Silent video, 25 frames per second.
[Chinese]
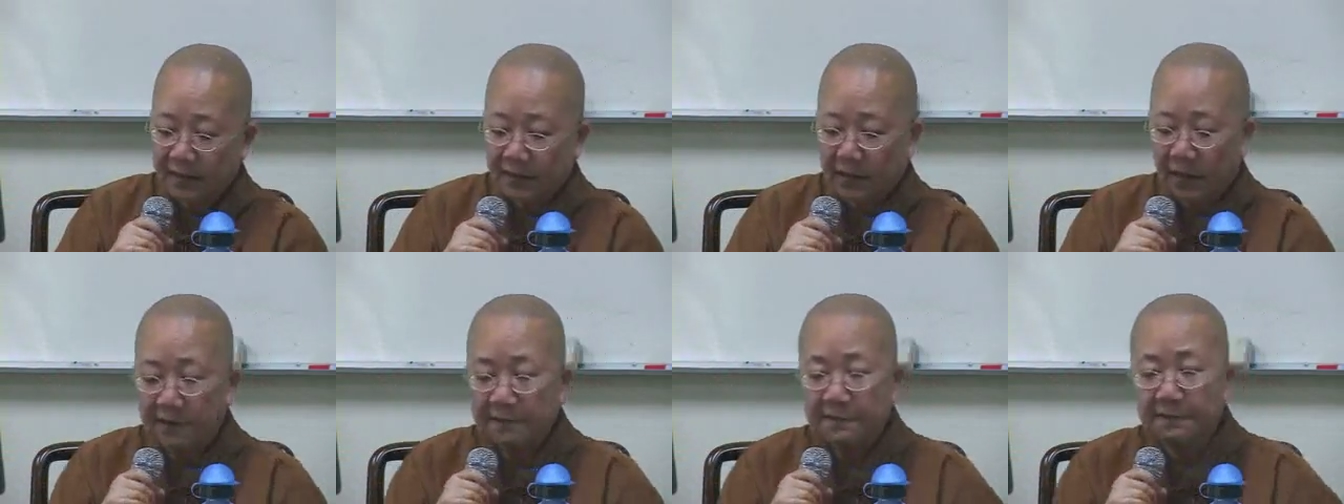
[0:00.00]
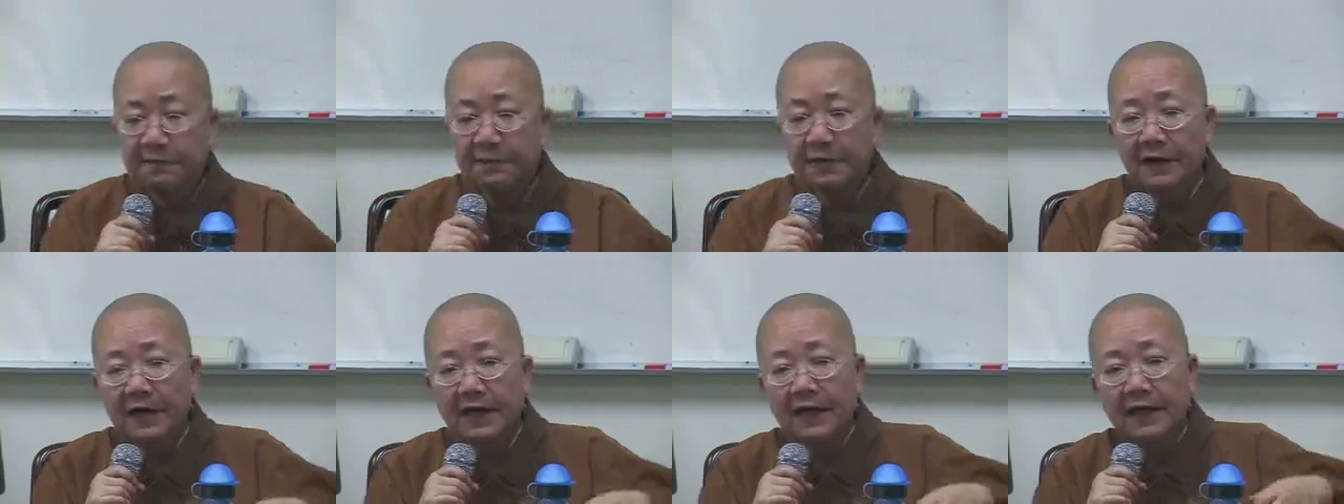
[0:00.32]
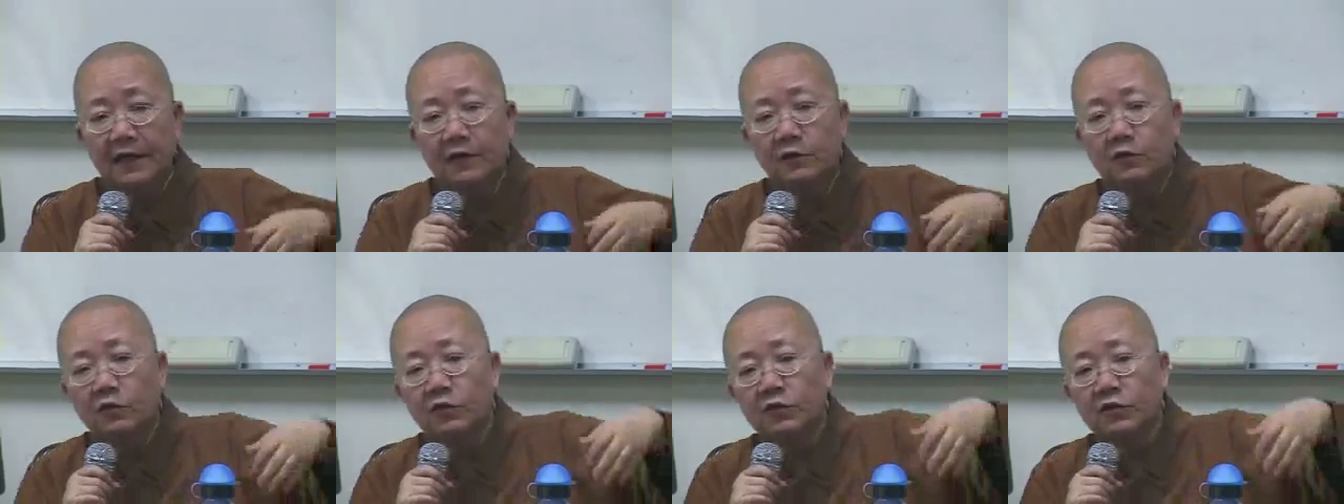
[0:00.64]
还
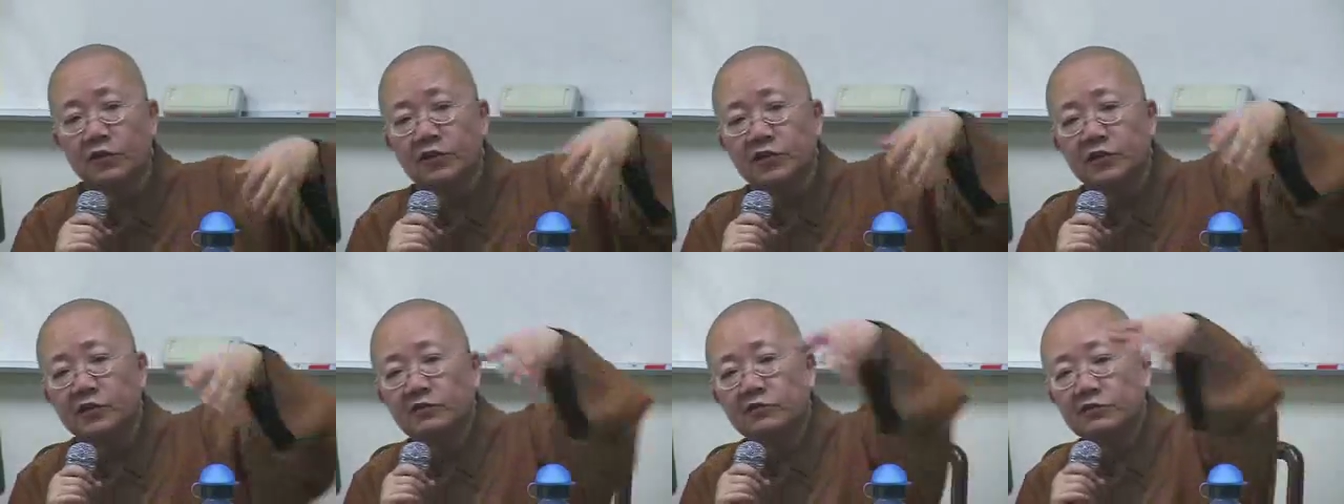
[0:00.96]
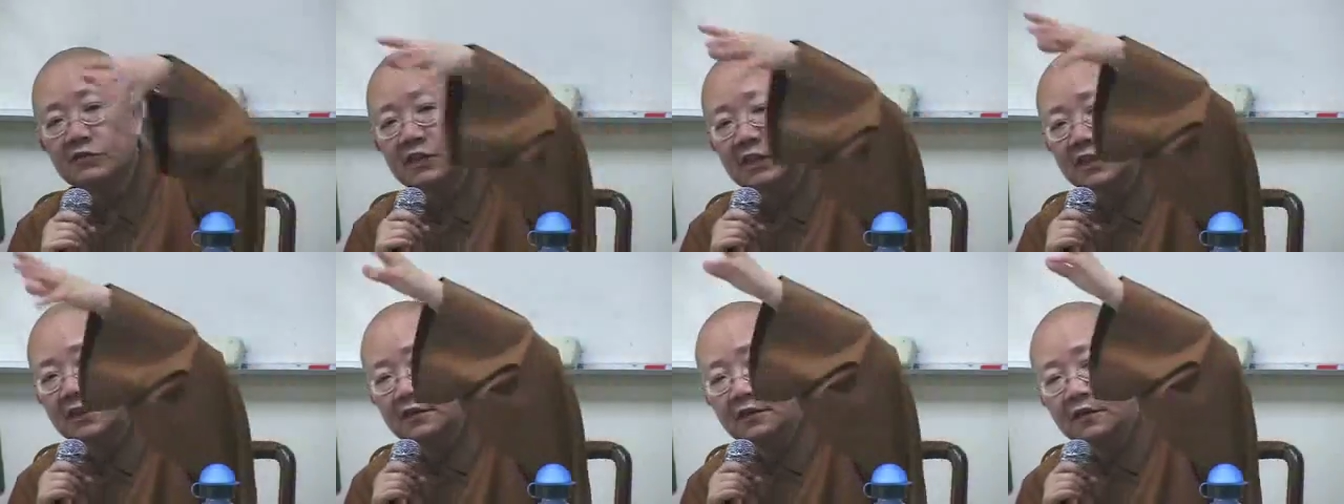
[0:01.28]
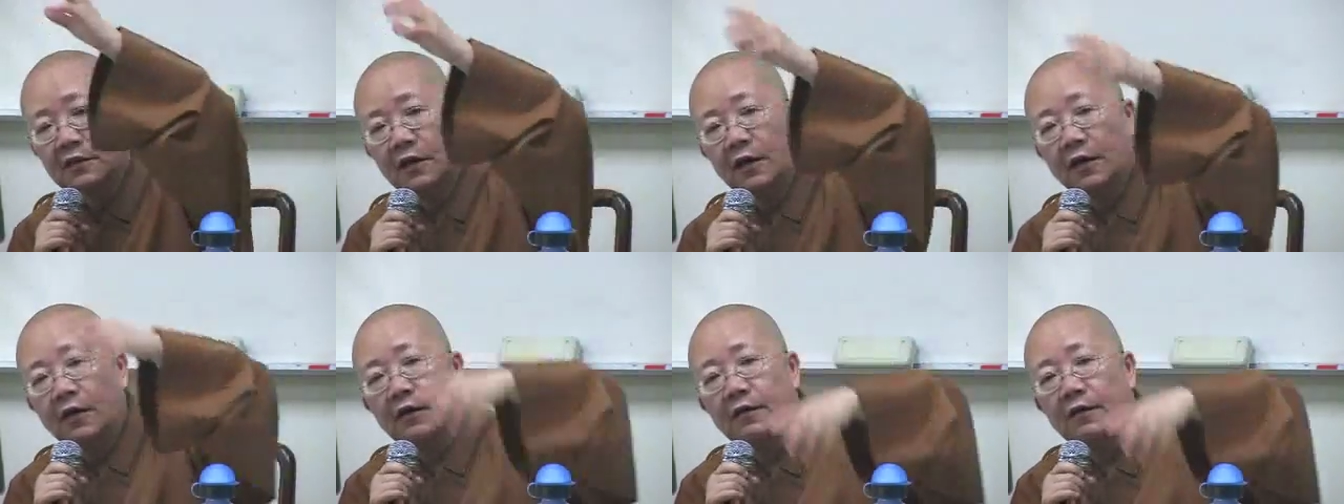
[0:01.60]
飞过秋千
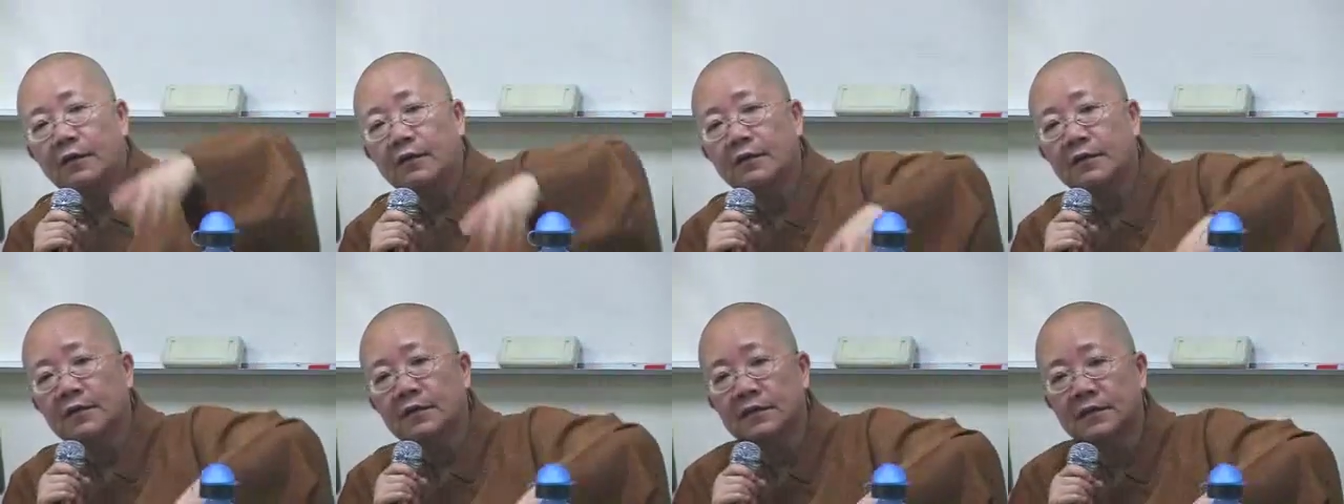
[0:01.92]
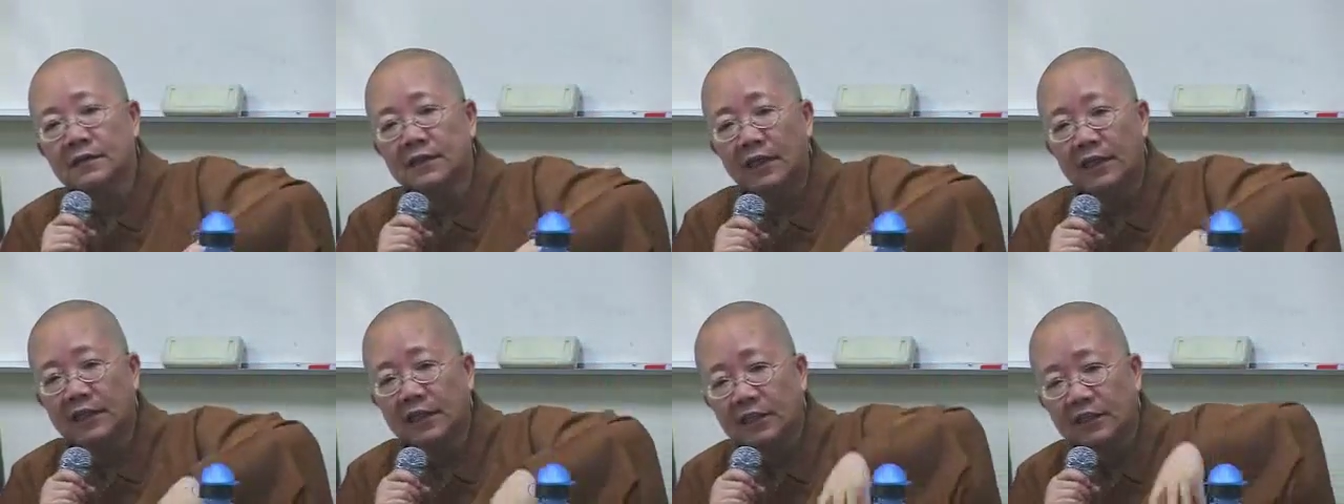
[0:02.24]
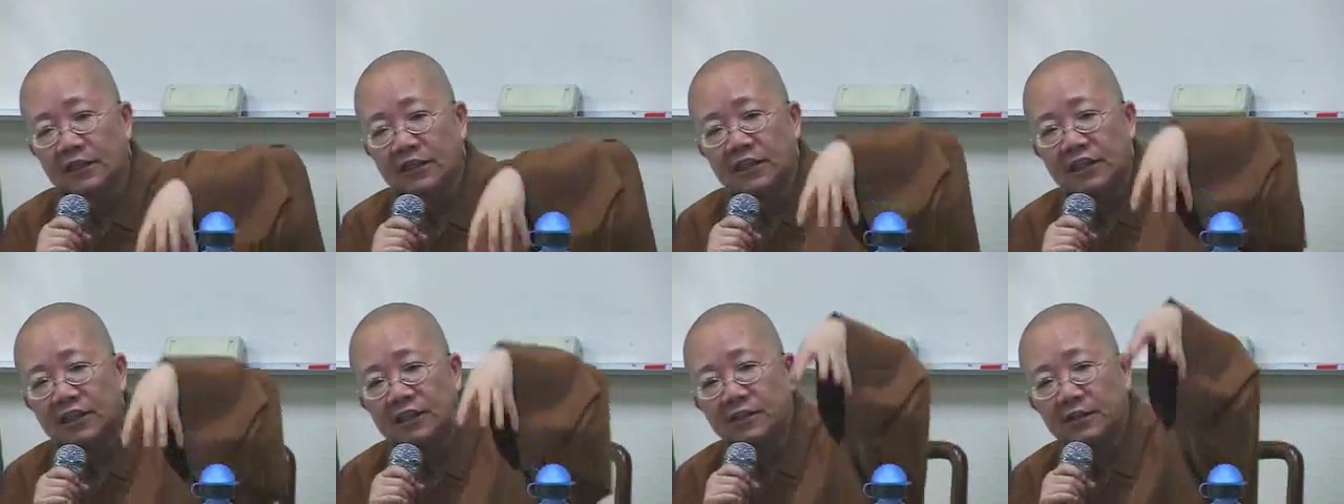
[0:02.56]
啊！在那个
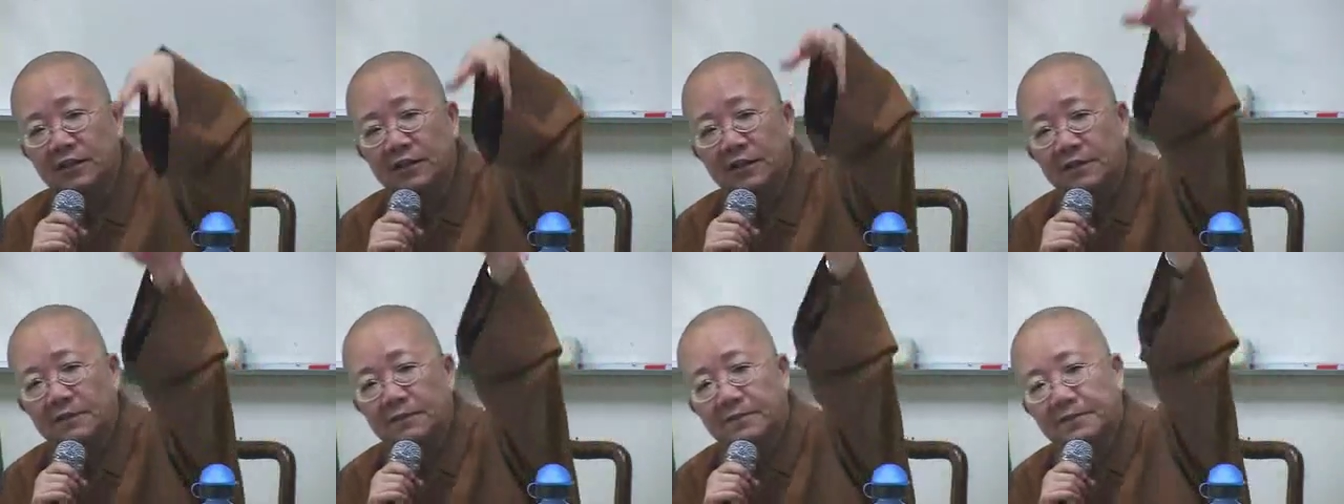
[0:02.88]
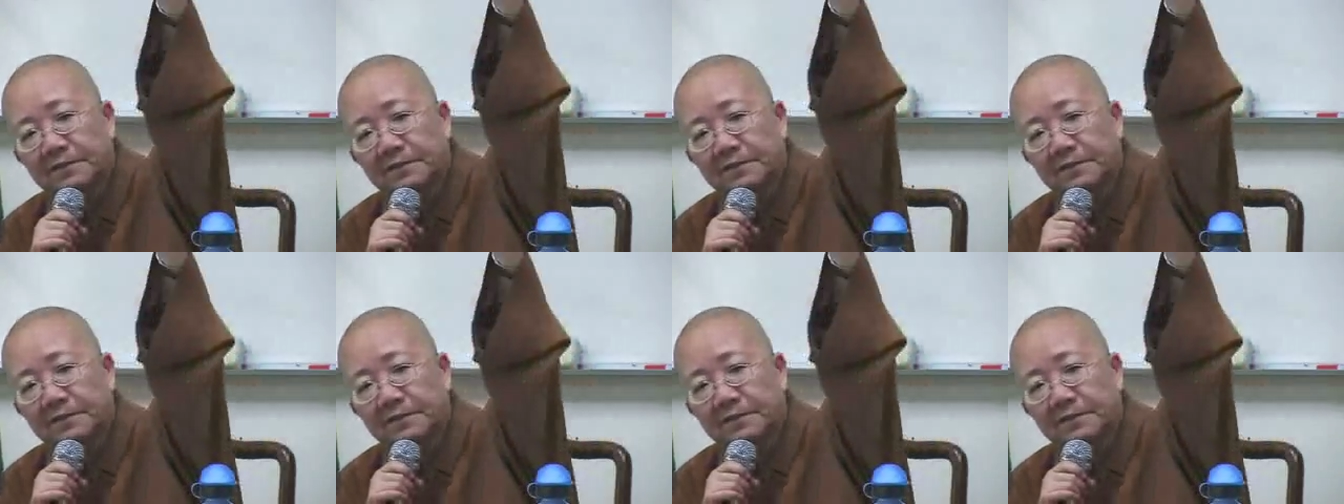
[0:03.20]
庭院，